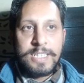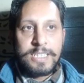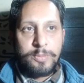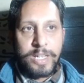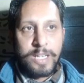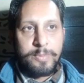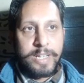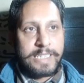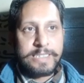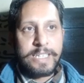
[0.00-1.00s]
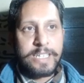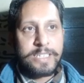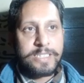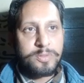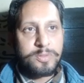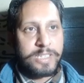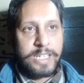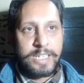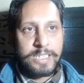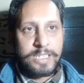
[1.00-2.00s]
दोबारा बाय की तेरह हज़ार चार सौ का
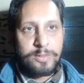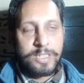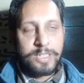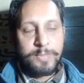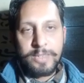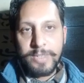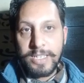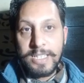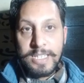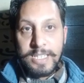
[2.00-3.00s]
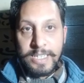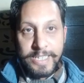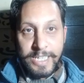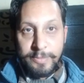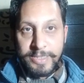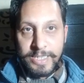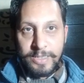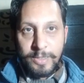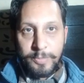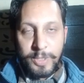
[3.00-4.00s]
टारगेट था उसके बाद मैं डेढ़ बजे
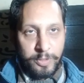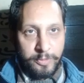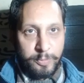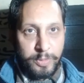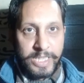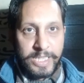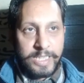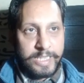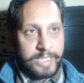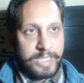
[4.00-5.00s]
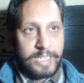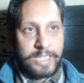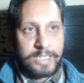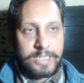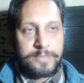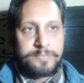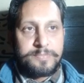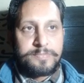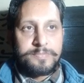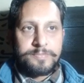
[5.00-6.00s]
अपना प्रॉफिट बुकिंग करके निकल गया था
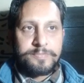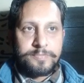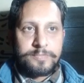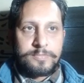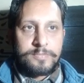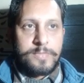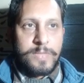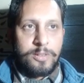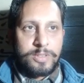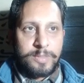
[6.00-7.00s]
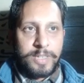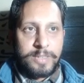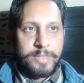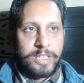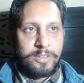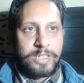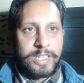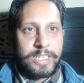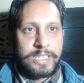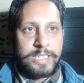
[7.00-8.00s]
उसके बाद मैंने कोई
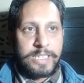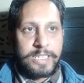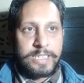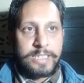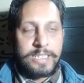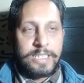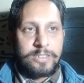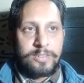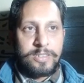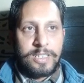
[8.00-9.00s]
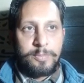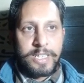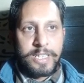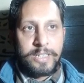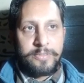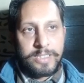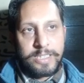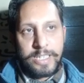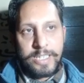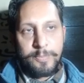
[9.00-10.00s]
ट्रेड लिया ही नहीं मार्केट फिर
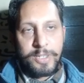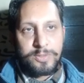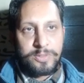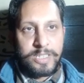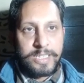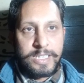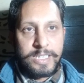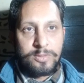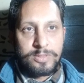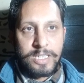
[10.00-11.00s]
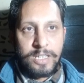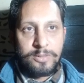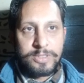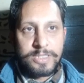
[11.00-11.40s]
तेरह हज़ार पाँच सौ तक गई तो सारा कुछ